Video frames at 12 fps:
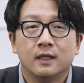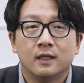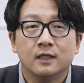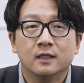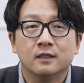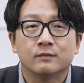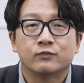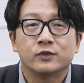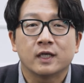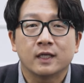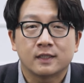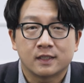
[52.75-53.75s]
이는
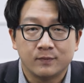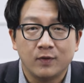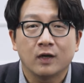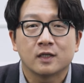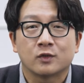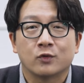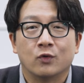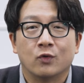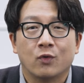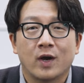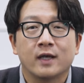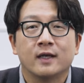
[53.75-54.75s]
부산의
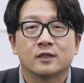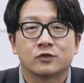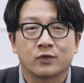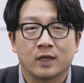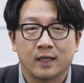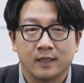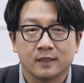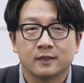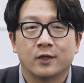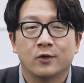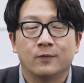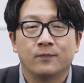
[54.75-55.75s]
지명에서도 확인할 수가
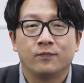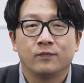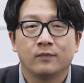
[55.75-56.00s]
있는데요.